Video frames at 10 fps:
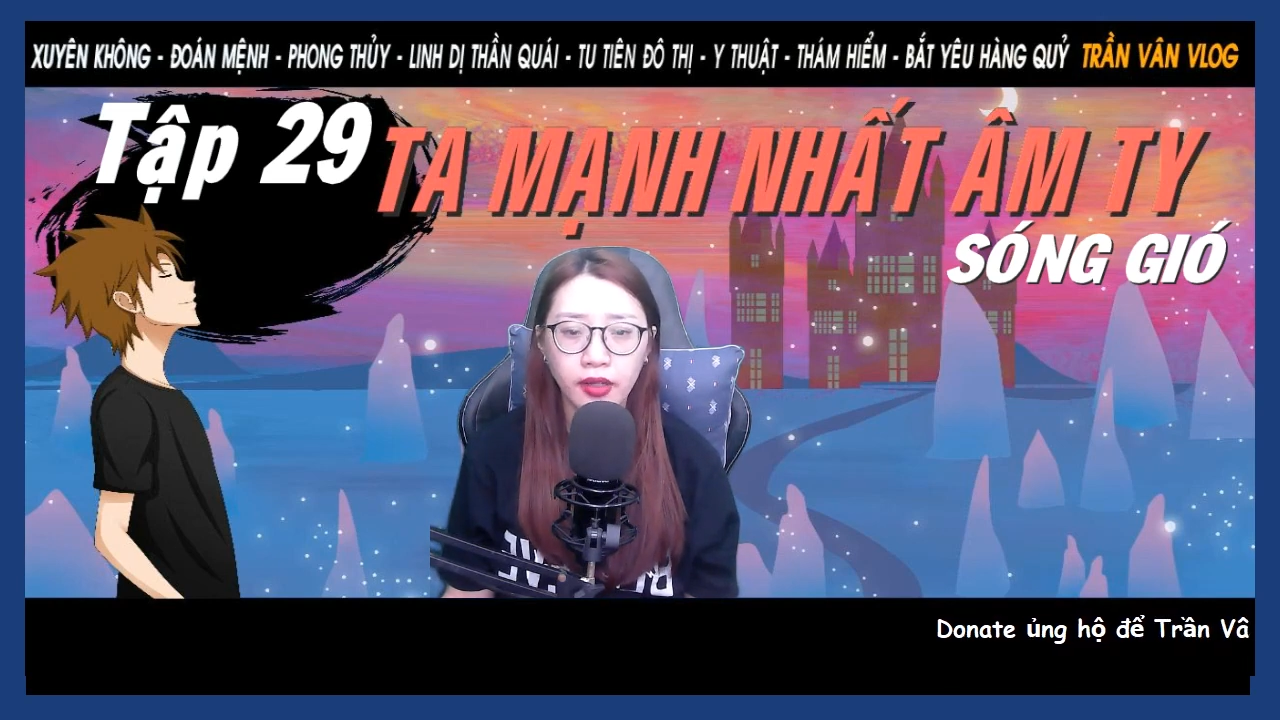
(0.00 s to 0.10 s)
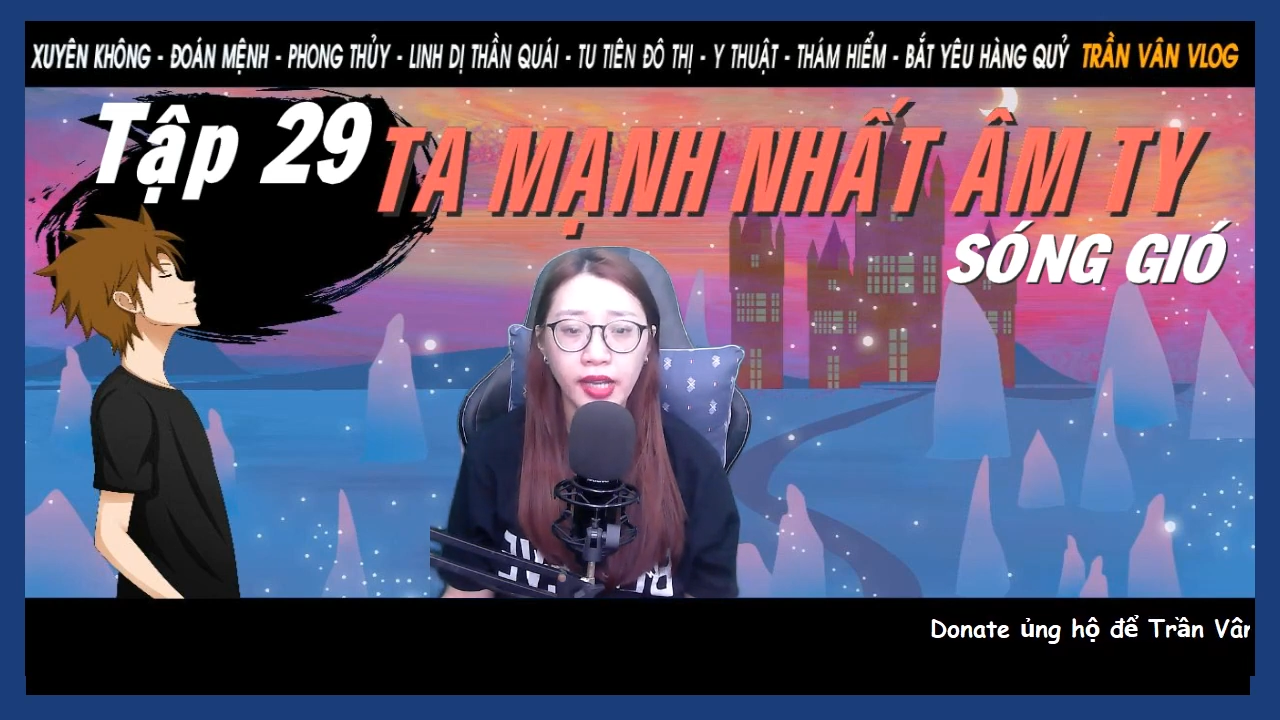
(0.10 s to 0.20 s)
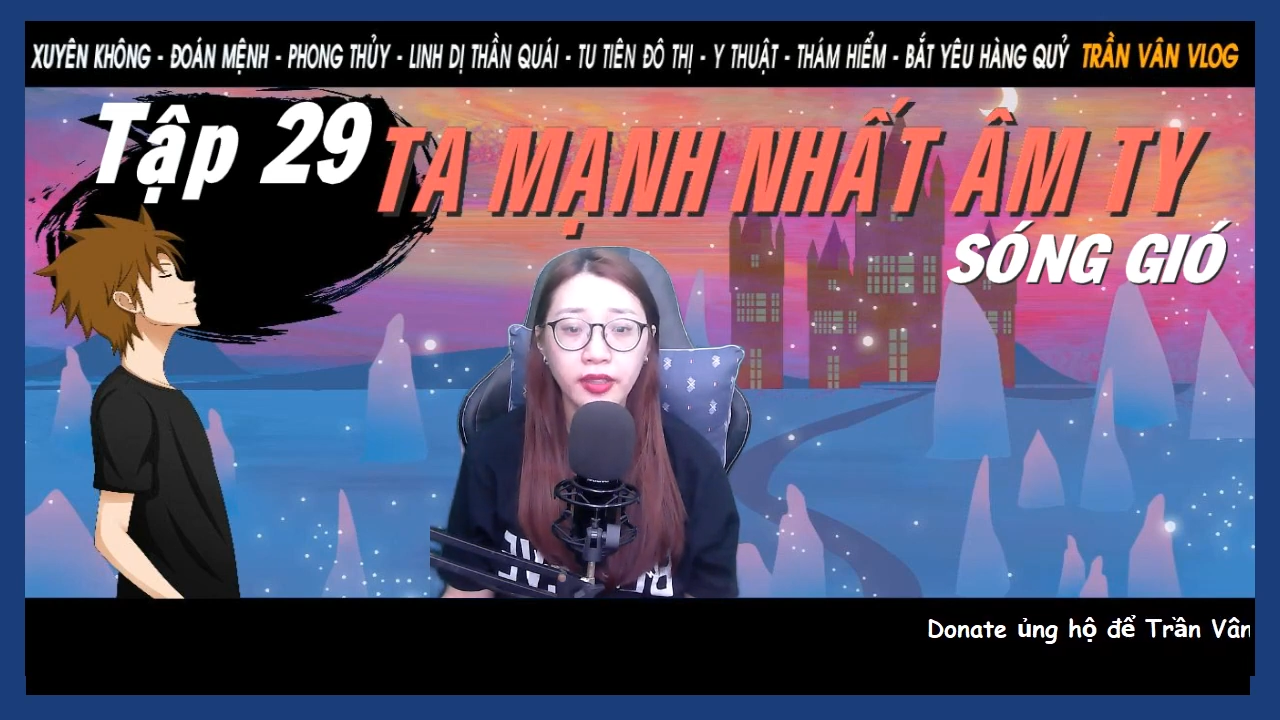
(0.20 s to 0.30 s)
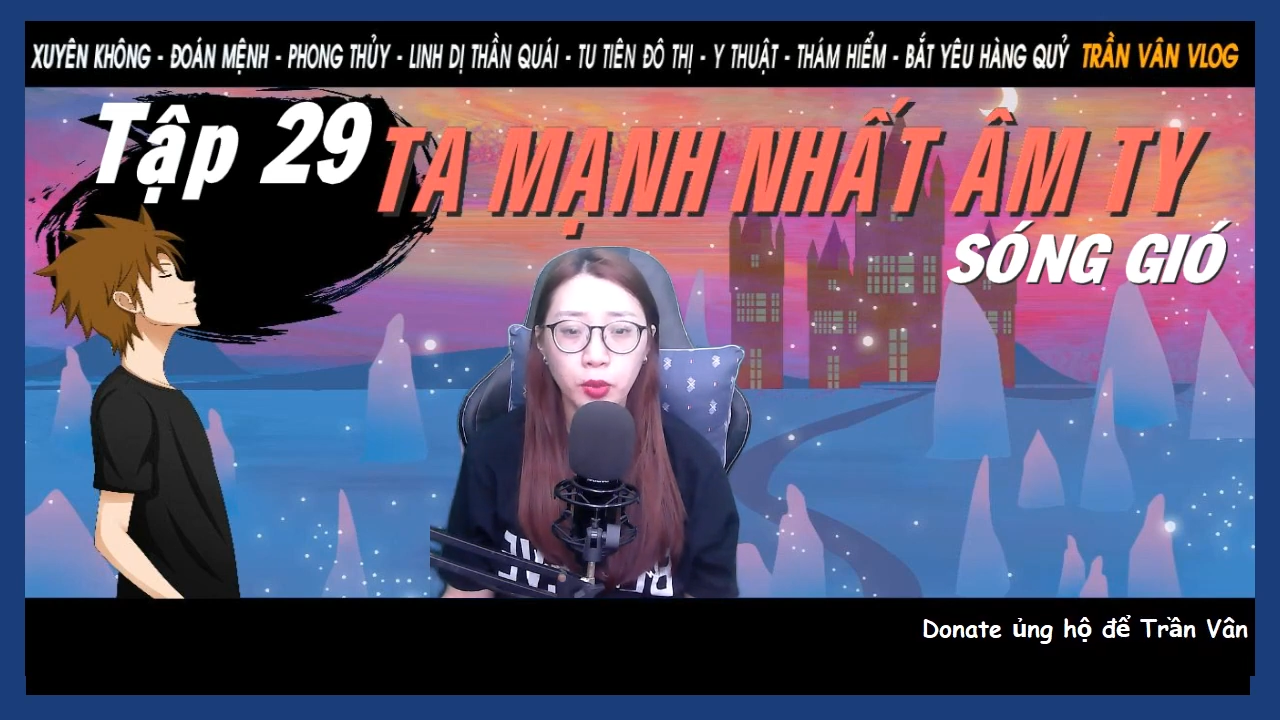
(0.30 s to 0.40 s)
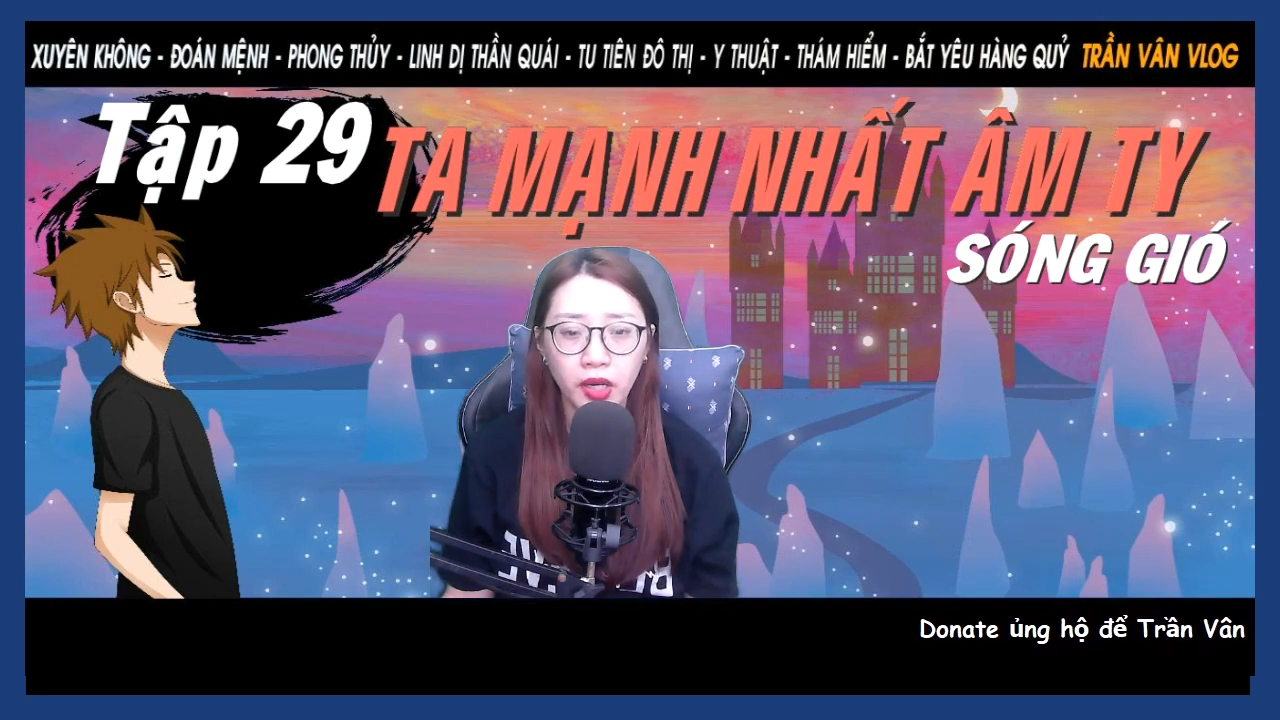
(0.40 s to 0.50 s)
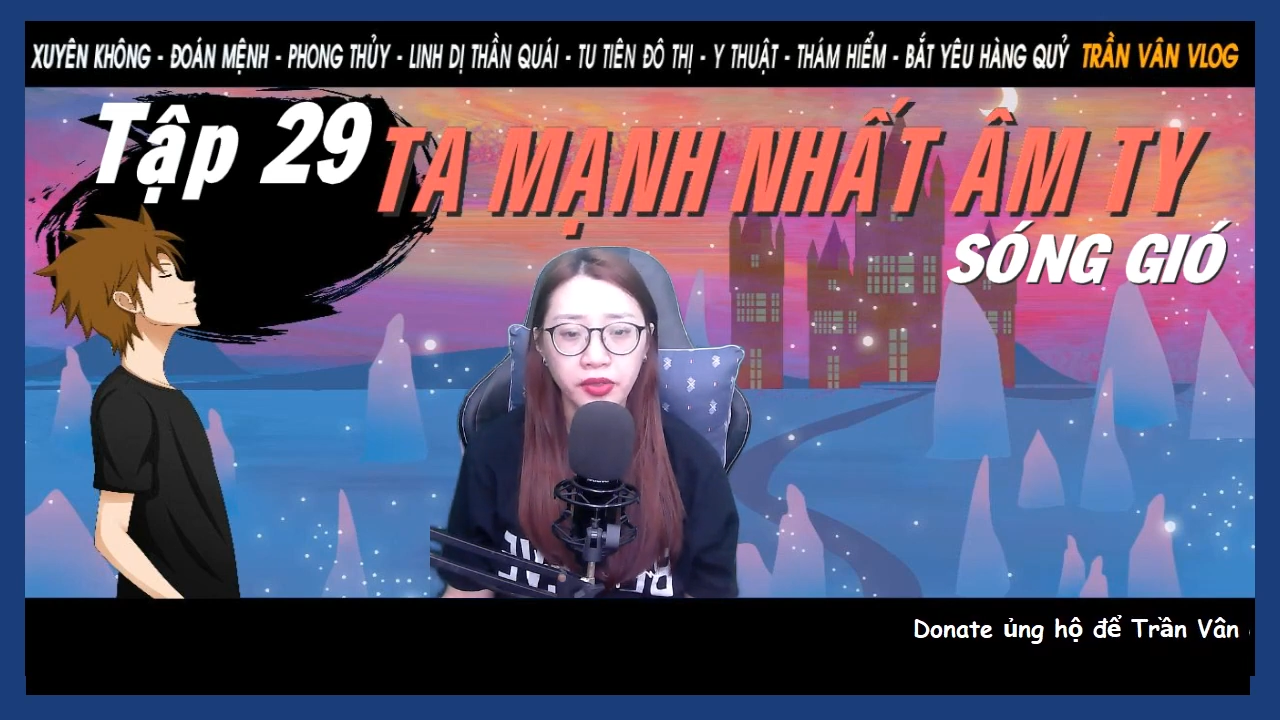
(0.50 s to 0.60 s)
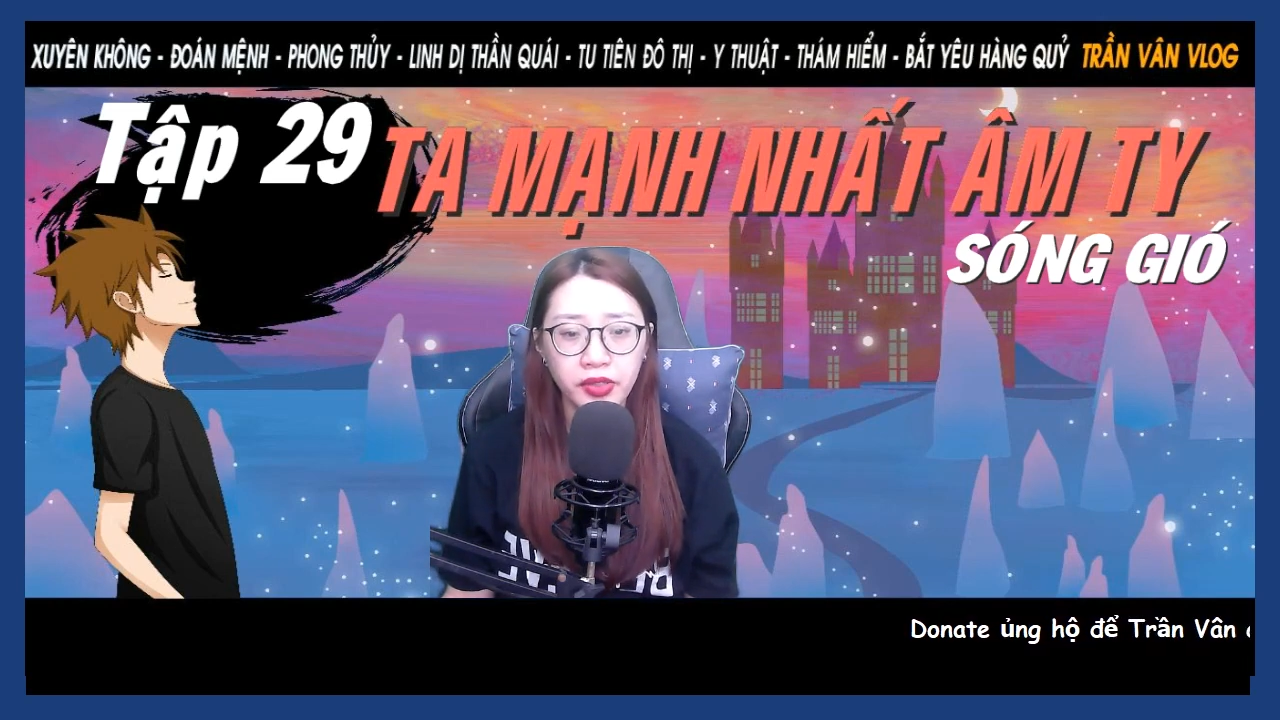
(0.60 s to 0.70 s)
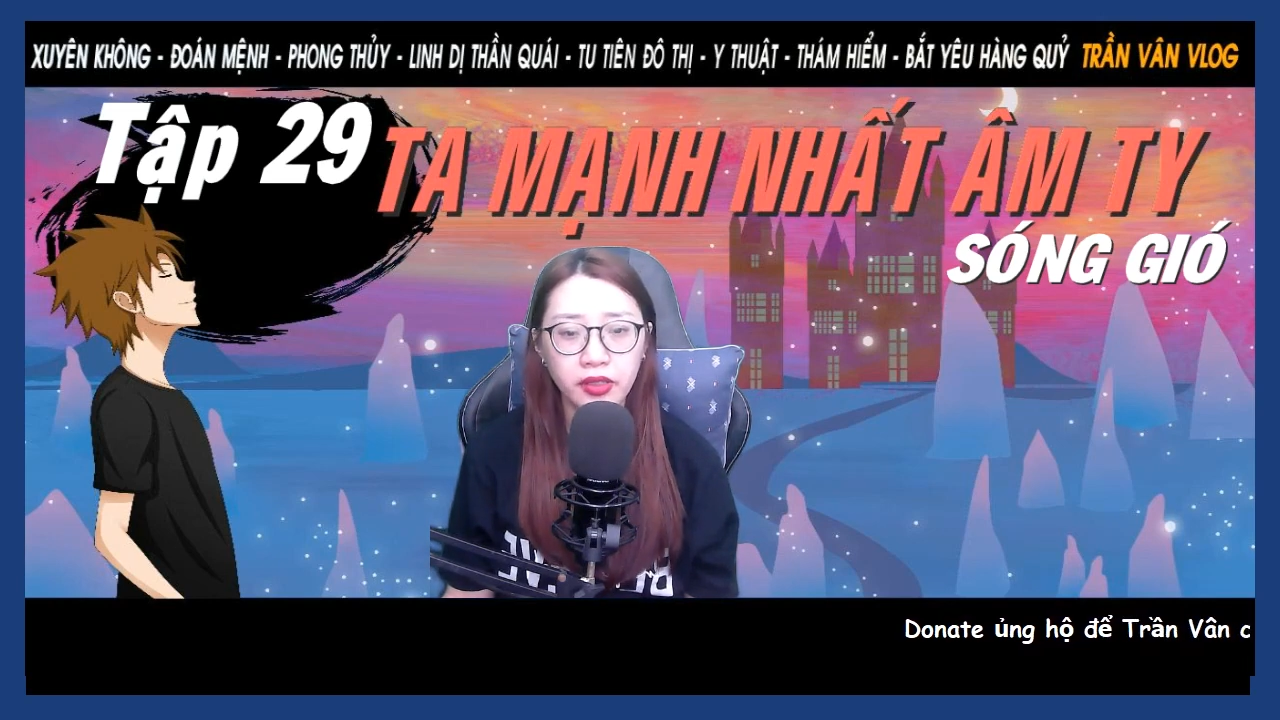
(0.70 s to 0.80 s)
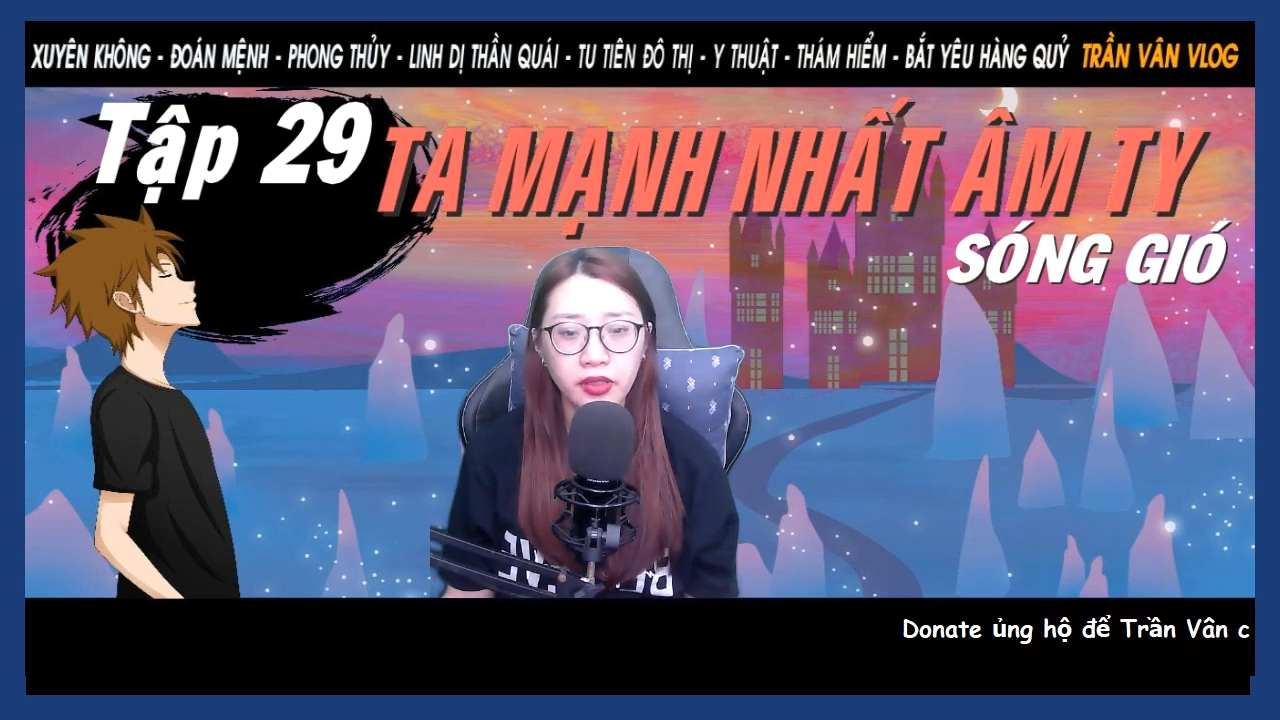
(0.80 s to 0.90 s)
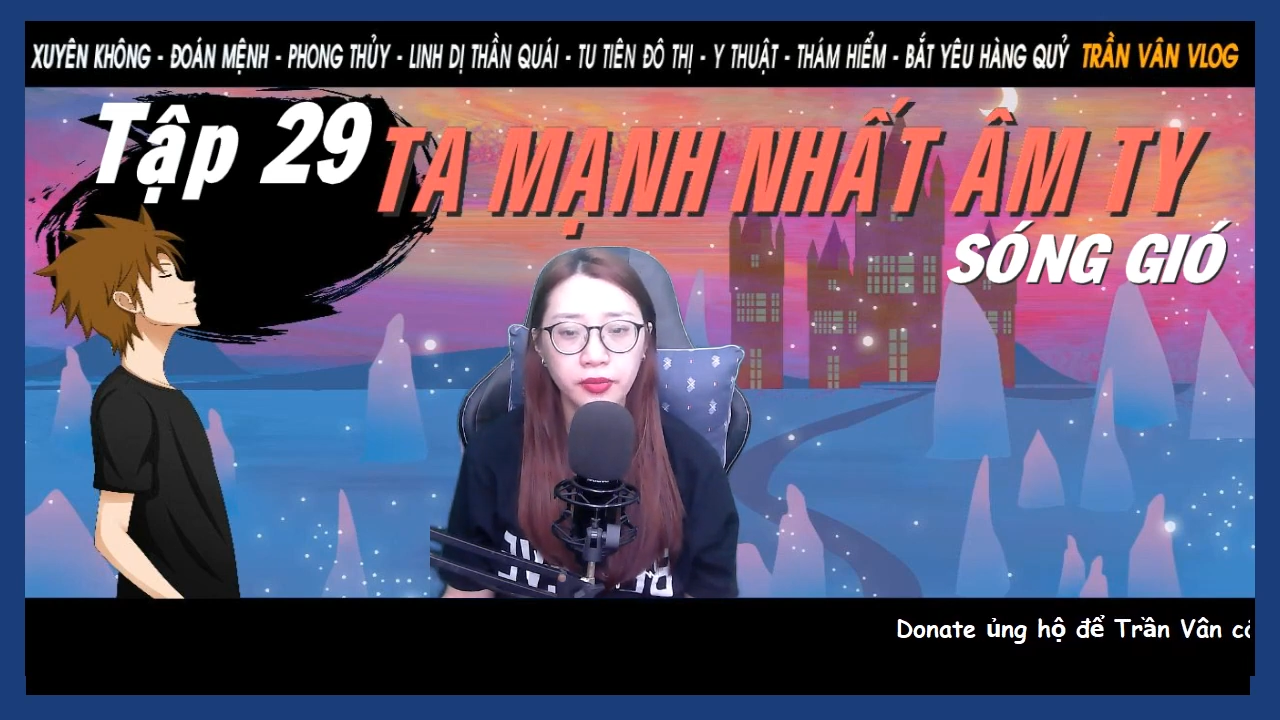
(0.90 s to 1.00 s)
hay không hận
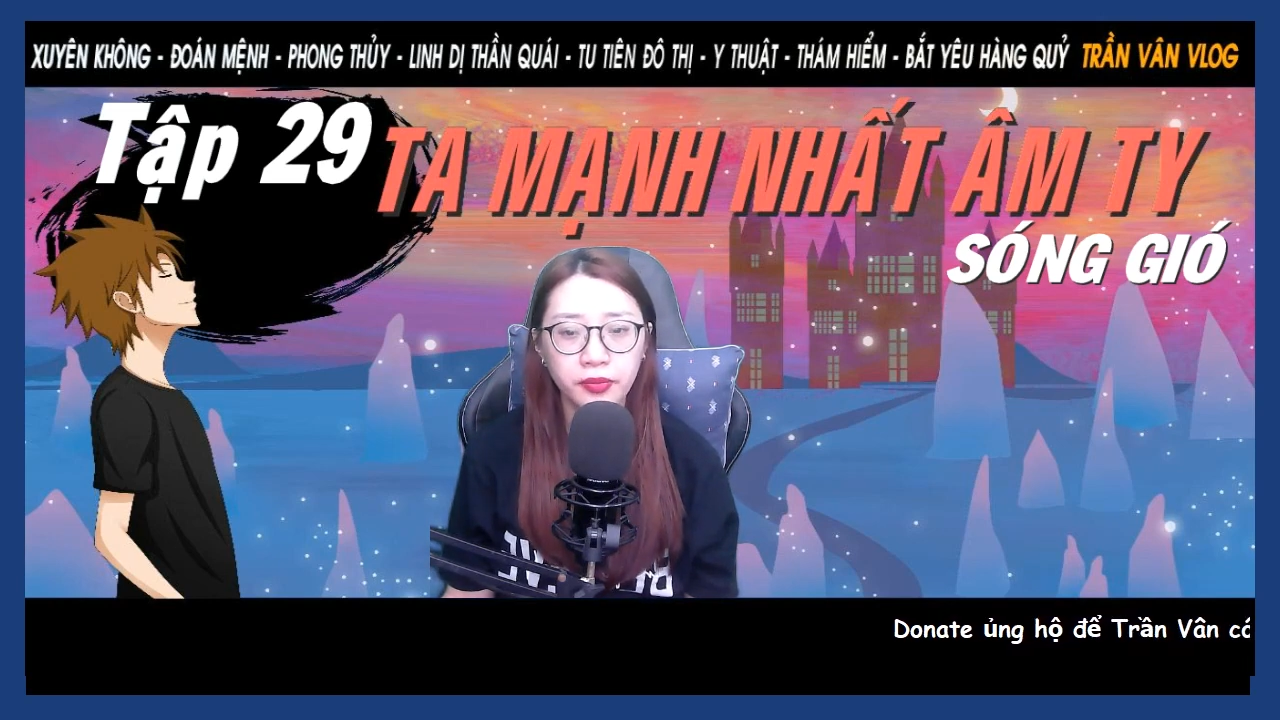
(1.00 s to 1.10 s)
chứ?